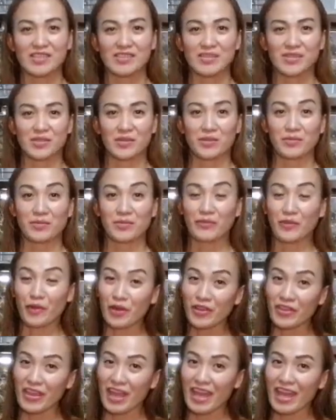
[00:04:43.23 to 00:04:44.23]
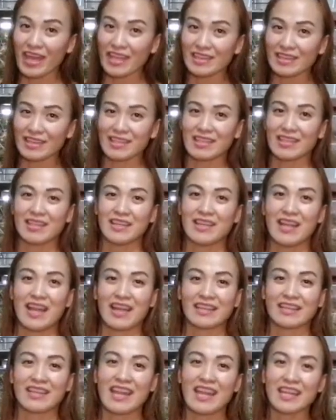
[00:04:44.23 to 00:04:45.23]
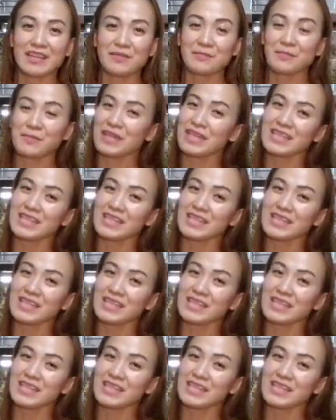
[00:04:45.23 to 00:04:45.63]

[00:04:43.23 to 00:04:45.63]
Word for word: So, before that, again,